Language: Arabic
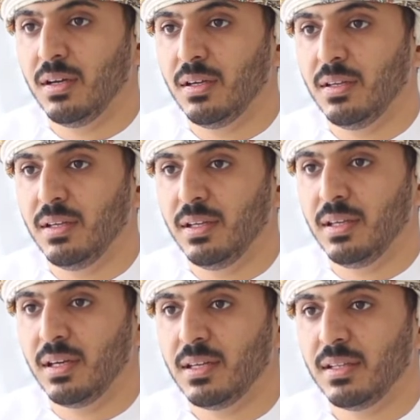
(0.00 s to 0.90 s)

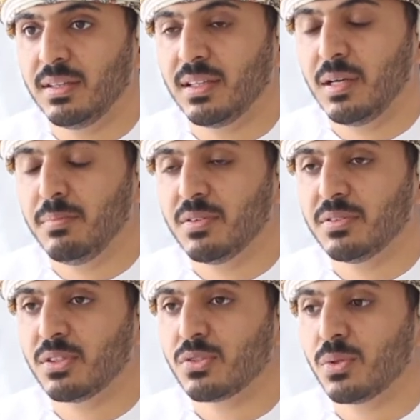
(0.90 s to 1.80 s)
اللي خلتني أتعمق في
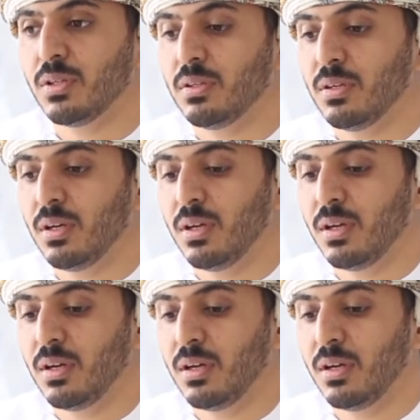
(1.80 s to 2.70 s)
التصوير
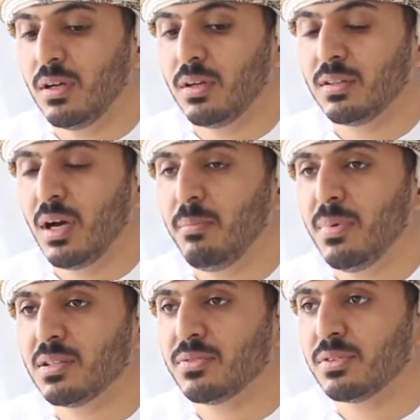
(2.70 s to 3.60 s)

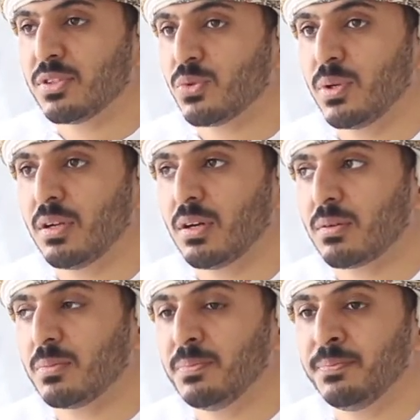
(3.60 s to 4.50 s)
تعمقت في التصوير
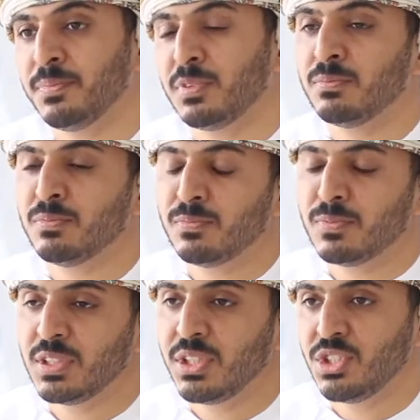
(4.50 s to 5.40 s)

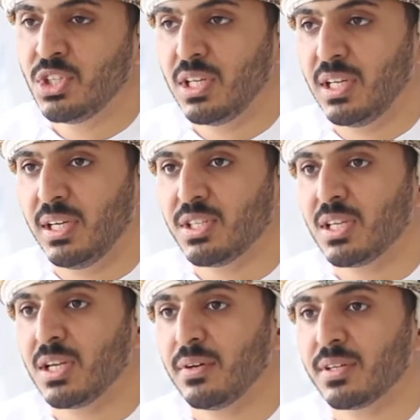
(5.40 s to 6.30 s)
تدريجيا يعني
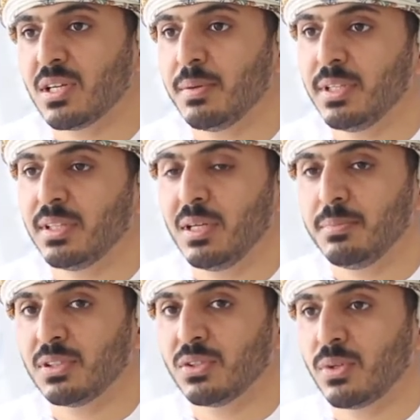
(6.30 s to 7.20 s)
سنة ورا سنة بديت أحب
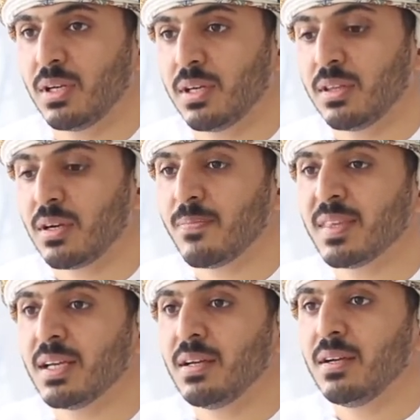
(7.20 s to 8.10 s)
التصوير أكثر
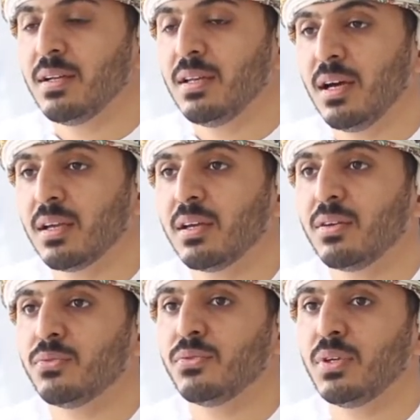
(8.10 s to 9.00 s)
لكن
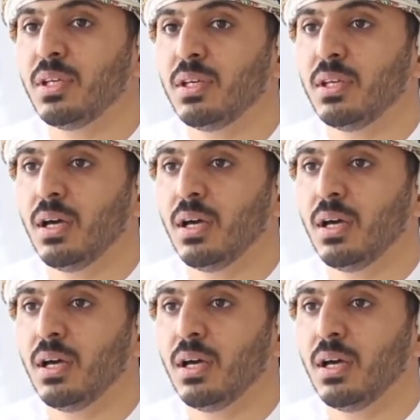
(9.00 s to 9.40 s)
في